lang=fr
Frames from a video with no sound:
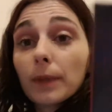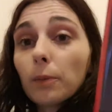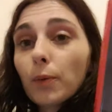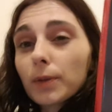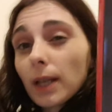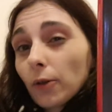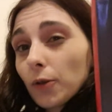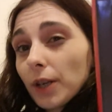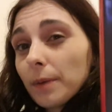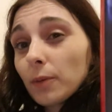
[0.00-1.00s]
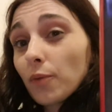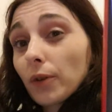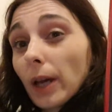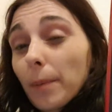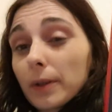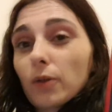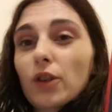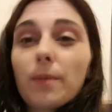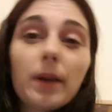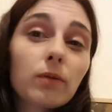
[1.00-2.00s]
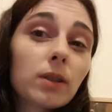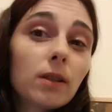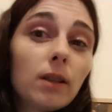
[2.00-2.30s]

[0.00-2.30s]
peut-être pour ça que j'ai mis ce bouquin, parce que j'aime bien aussi